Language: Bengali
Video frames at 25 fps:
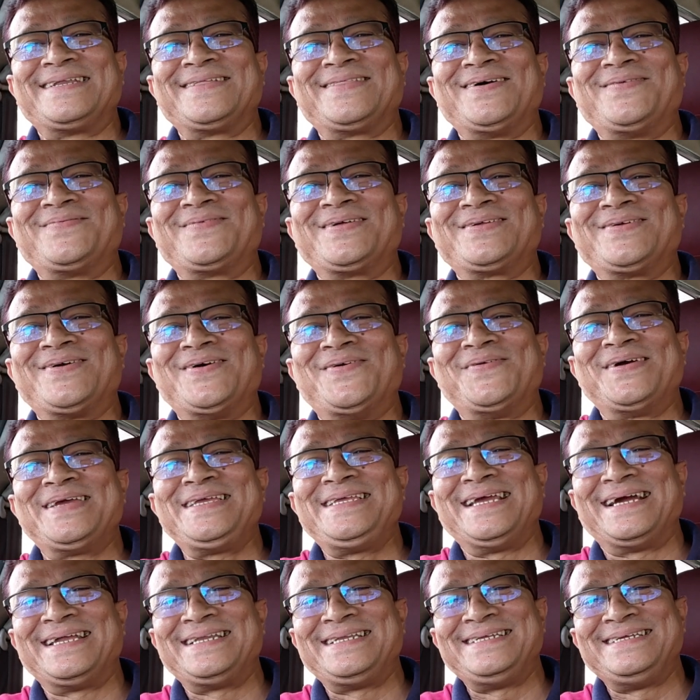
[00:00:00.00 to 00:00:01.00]
এটা তো আমরা সবাই
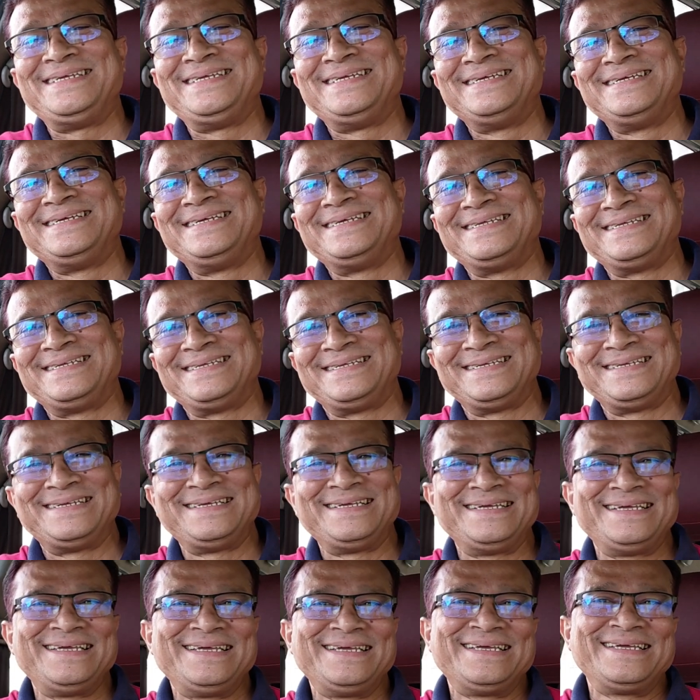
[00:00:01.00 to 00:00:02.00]
জানি
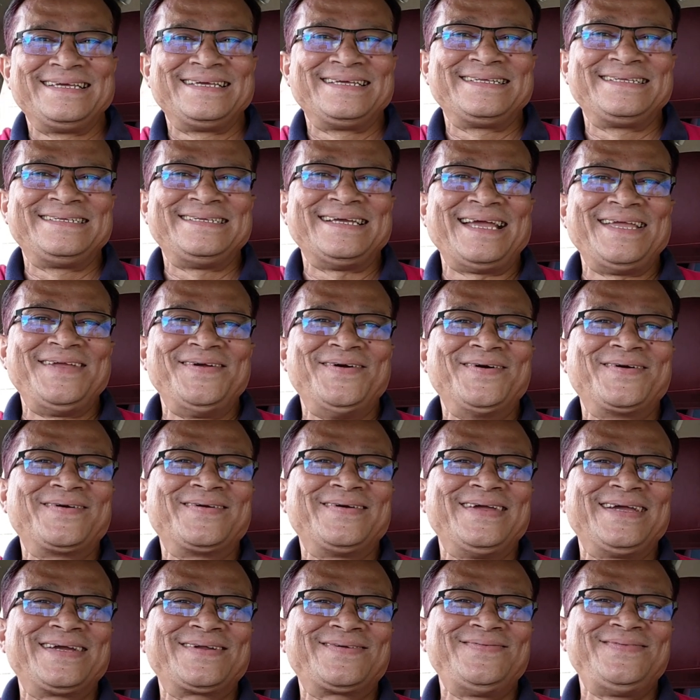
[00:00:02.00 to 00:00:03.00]
যাই হোক
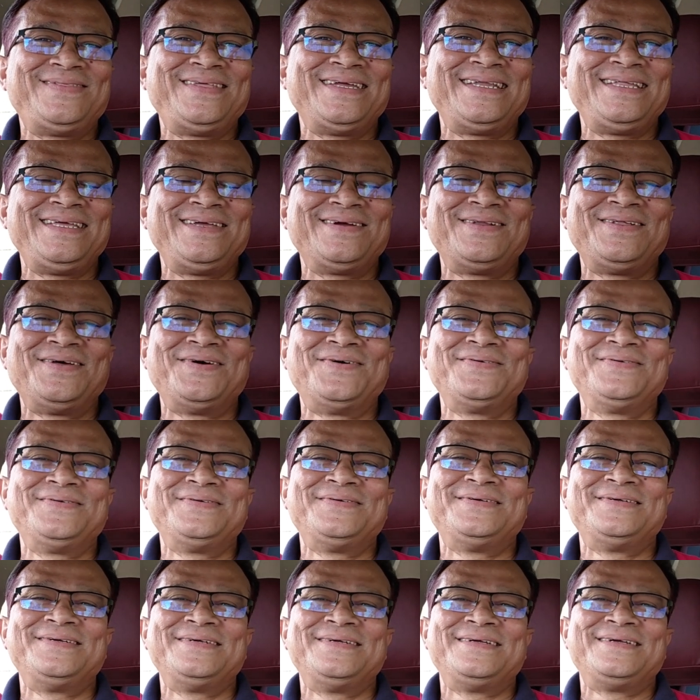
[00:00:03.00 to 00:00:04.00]
একটু দেরি হলেও
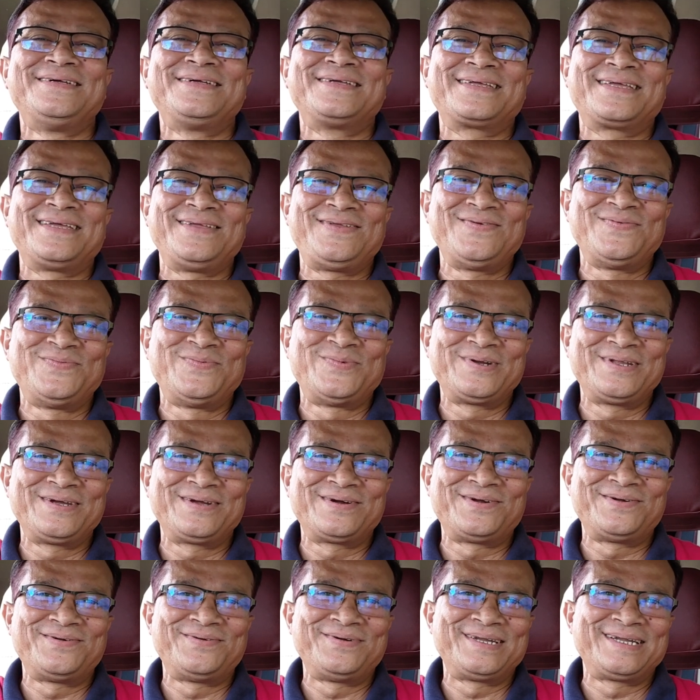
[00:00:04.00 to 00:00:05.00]
কিছু
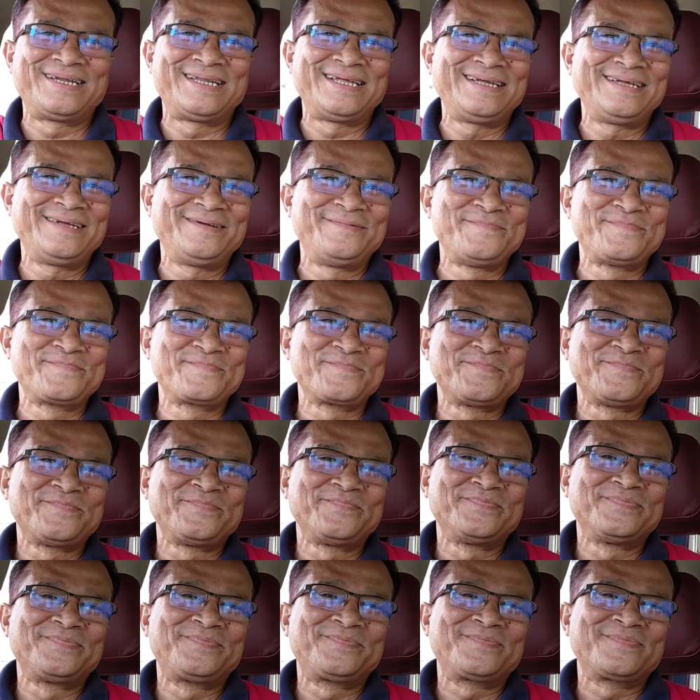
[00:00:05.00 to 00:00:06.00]
মনে করবেন না
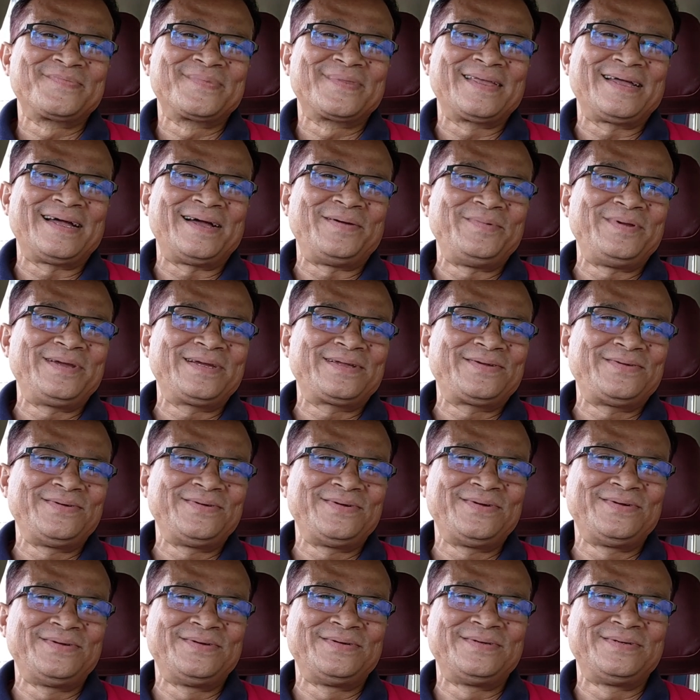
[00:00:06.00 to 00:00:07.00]
আমি
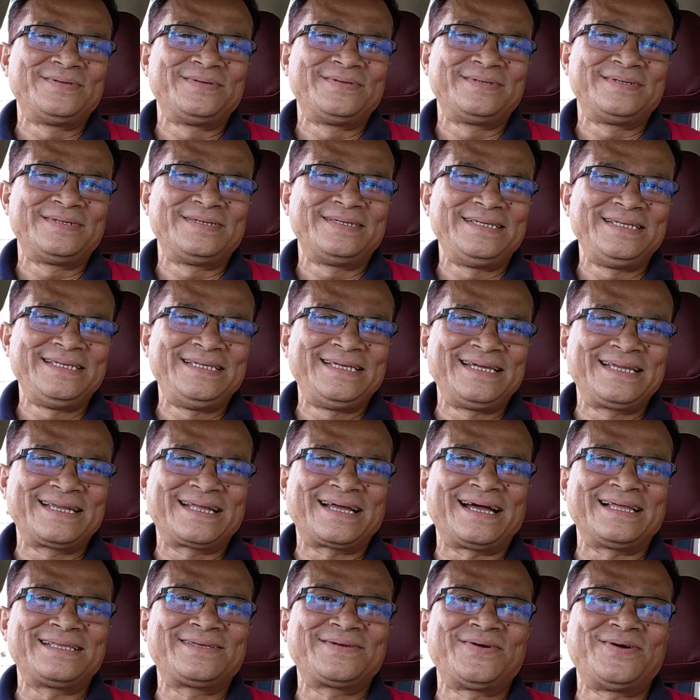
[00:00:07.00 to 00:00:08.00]
একটু নিজের
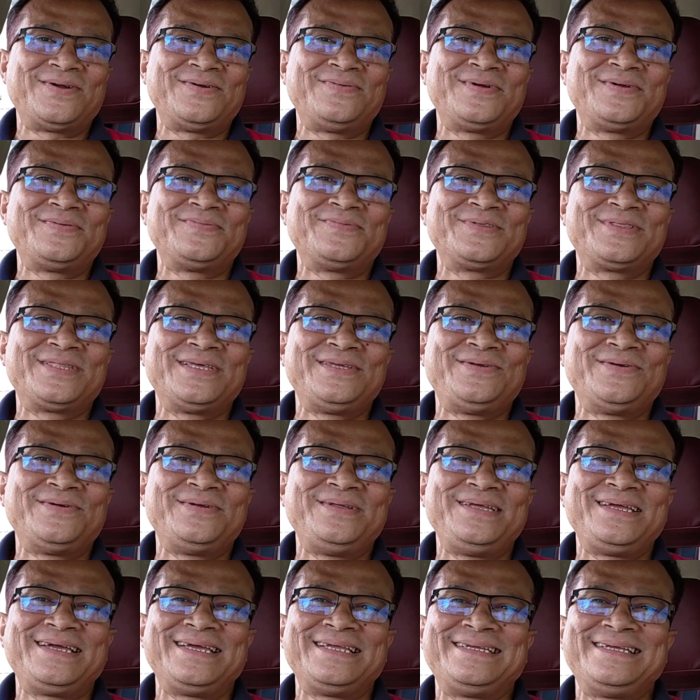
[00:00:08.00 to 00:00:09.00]
কাজকর্মের মধ্যে
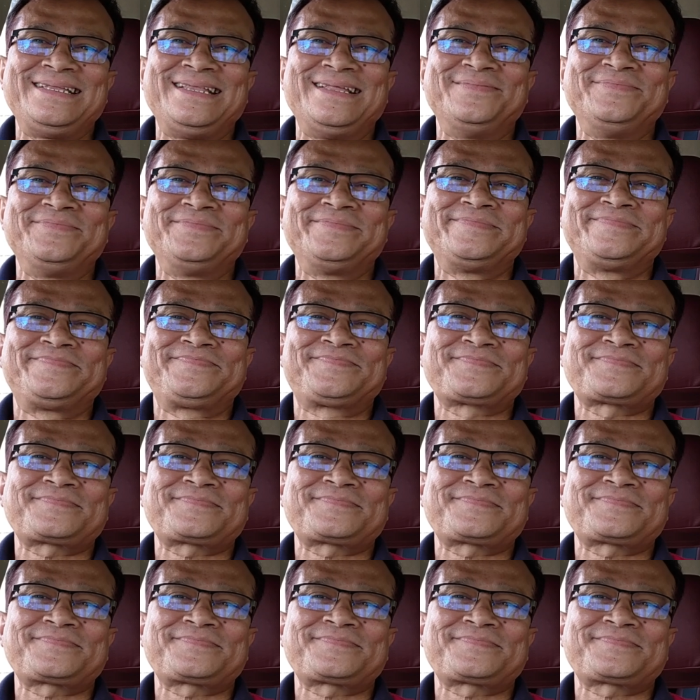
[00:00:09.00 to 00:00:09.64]
জড়িয়ে গেছিলাম